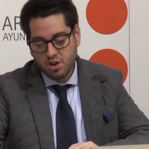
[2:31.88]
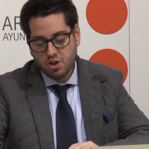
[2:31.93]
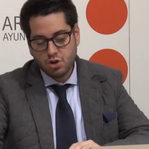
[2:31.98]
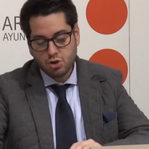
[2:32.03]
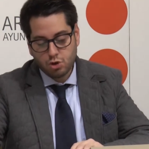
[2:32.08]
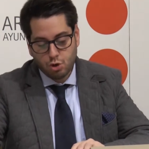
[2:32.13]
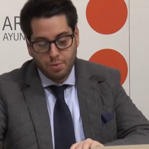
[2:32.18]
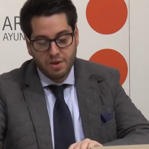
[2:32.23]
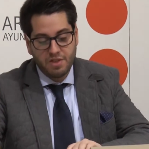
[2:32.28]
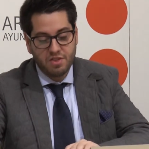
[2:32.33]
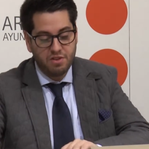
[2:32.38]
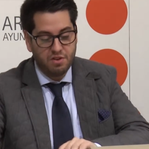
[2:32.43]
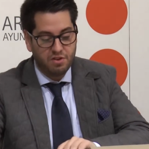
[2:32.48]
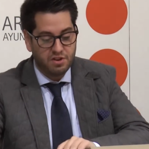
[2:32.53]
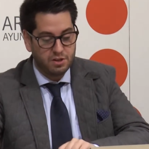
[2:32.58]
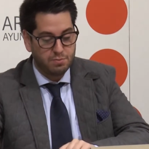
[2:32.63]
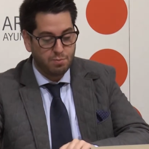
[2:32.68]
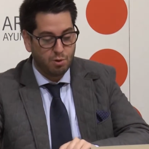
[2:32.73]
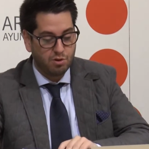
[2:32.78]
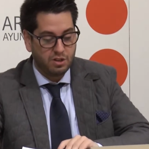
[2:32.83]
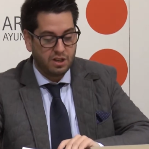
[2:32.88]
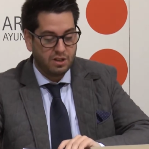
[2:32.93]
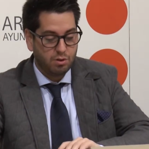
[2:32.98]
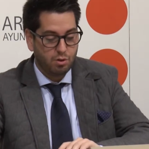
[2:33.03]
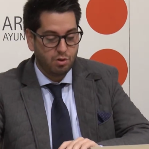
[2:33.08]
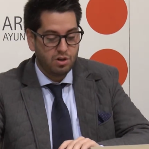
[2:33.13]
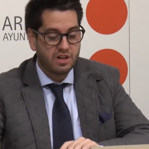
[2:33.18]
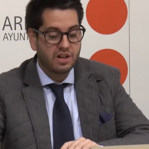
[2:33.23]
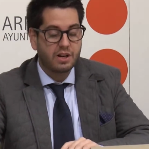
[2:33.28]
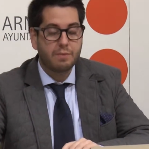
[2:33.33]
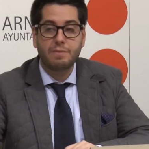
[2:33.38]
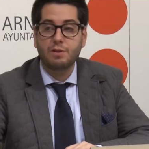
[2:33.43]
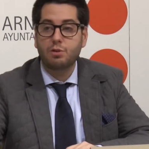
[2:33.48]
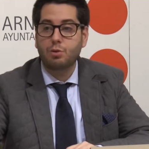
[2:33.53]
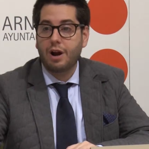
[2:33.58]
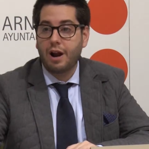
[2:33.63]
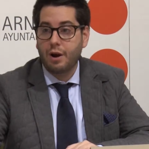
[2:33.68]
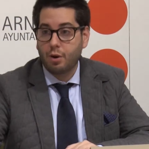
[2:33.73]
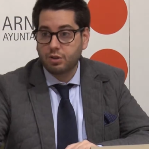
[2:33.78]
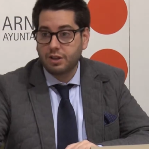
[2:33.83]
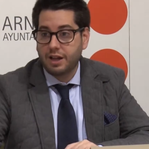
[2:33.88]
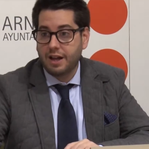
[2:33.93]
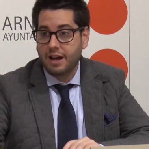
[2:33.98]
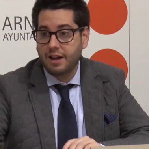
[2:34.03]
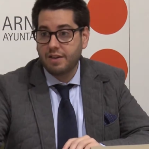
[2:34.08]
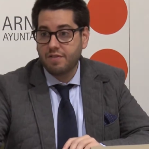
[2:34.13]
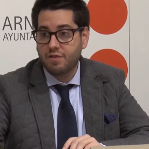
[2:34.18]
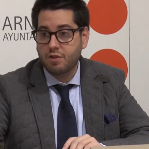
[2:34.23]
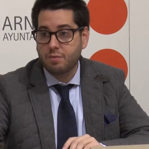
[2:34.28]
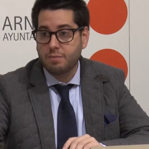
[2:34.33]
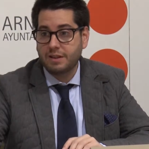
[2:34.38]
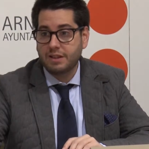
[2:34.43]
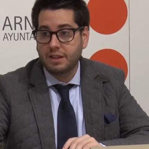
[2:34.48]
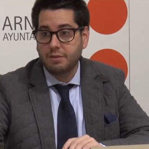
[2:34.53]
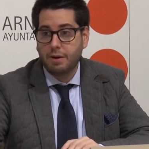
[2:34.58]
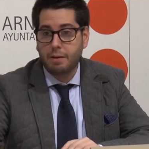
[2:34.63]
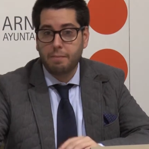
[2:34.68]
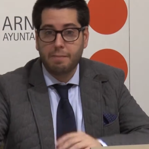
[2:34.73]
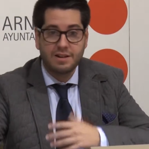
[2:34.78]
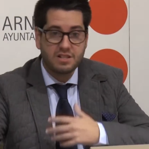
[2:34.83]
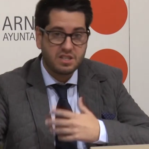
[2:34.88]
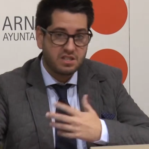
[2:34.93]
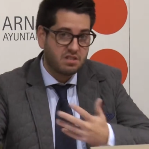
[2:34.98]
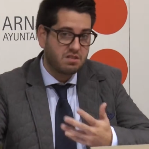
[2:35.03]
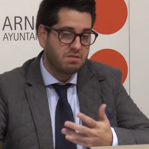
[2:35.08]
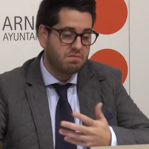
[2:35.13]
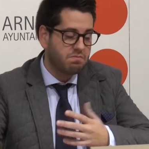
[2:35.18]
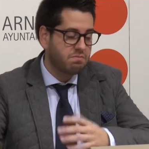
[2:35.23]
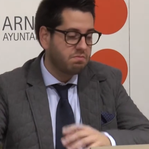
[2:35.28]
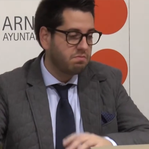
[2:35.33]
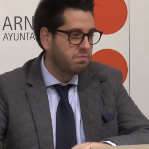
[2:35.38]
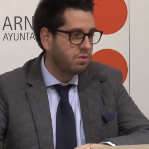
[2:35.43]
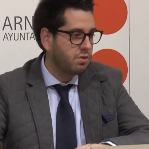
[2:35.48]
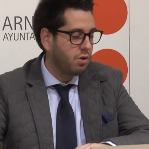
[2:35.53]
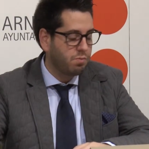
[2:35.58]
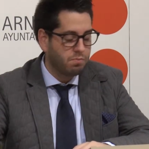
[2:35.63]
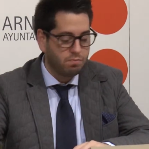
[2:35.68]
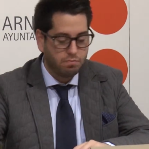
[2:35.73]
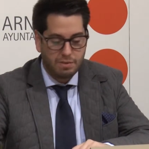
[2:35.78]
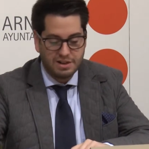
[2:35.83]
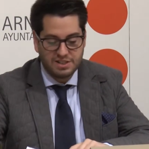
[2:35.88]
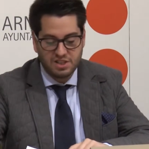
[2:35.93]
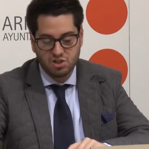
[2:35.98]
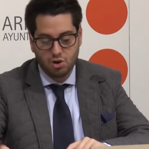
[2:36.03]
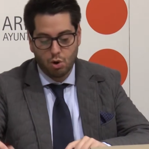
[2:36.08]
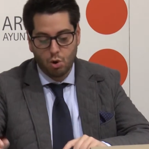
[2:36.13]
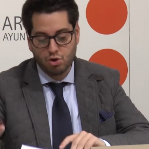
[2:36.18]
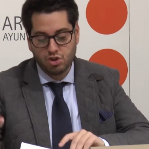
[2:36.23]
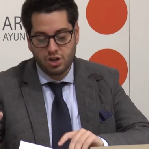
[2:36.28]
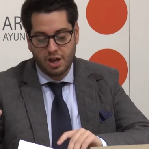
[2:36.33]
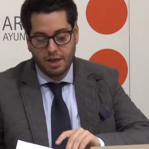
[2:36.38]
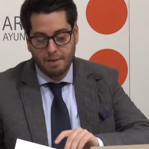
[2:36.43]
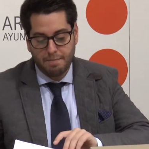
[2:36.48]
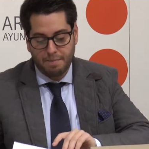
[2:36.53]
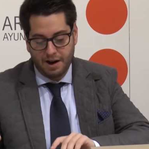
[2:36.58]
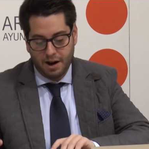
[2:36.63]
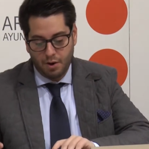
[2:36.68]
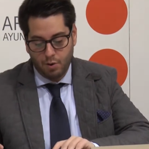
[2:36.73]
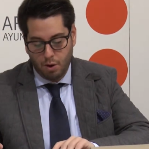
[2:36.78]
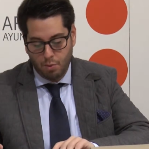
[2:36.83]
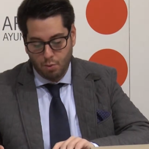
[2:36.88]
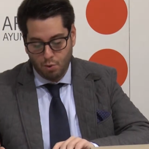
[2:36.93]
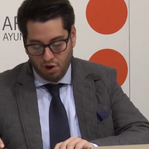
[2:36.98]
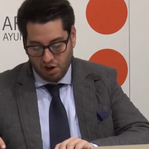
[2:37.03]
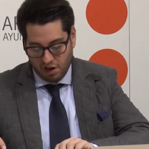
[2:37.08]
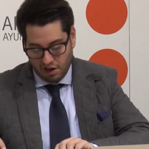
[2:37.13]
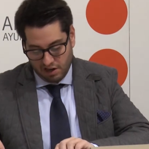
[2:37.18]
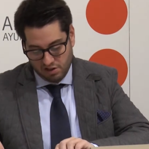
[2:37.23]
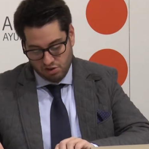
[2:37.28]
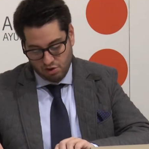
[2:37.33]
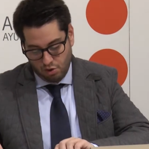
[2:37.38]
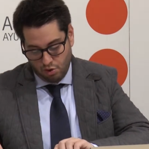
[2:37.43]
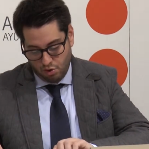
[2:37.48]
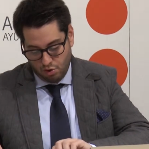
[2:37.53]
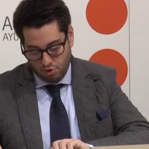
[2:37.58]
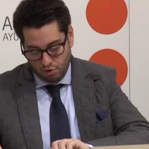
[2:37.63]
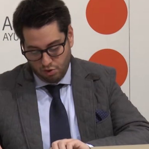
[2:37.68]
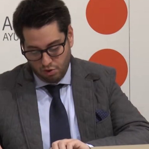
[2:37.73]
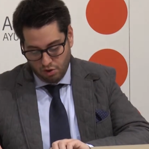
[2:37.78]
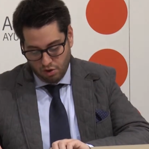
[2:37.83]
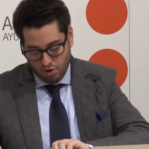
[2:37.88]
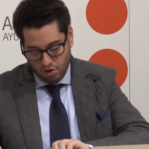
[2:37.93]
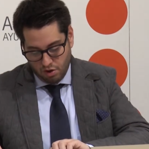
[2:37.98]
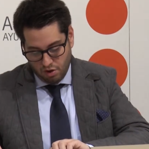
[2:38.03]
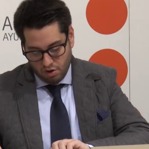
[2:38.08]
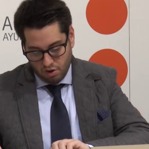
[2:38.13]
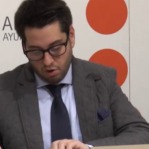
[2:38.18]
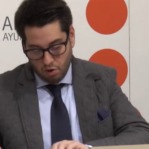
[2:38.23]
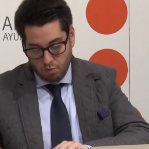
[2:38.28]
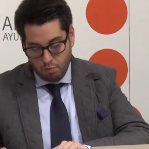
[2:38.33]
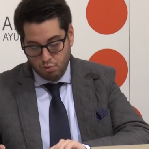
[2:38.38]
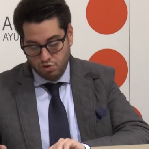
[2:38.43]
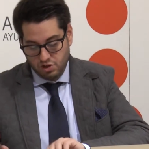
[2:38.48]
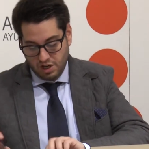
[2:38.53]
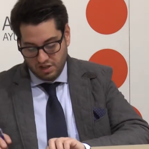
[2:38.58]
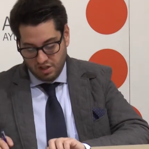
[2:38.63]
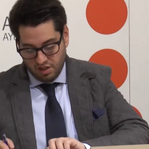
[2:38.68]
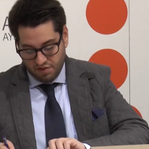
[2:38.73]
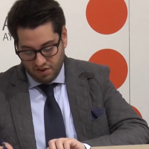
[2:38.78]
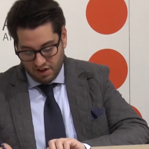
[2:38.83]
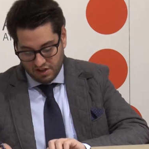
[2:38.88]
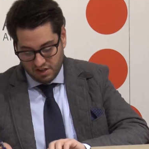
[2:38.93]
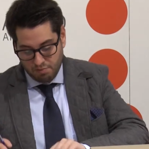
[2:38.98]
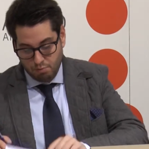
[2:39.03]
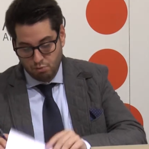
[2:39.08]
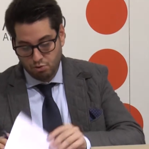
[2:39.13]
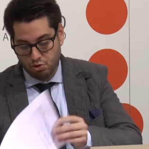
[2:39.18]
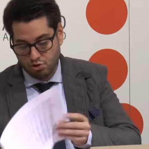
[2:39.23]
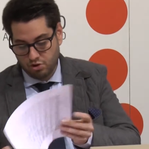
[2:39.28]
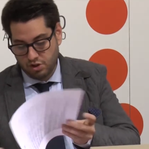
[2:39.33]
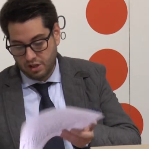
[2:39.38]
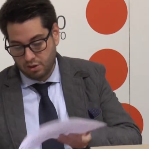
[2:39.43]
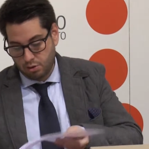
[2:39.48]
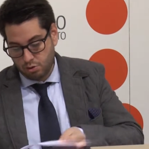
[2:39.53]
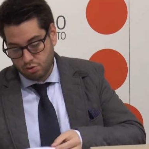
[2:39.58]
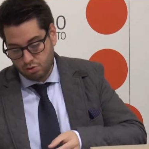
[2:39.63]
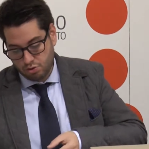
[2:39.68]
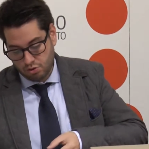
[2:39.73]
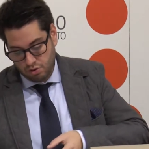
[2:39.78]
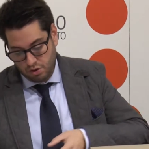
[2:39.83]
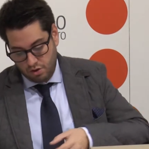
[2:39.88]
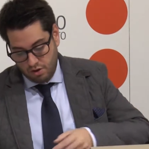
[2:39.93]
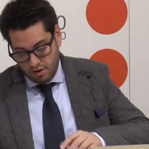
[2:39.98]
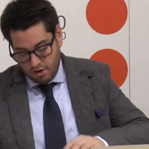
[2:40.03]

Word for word: subvenciones. Por tanto, les remito a la nota informativa más, más desglosada para no aburrirles con, con muchas cifras y muchos datos.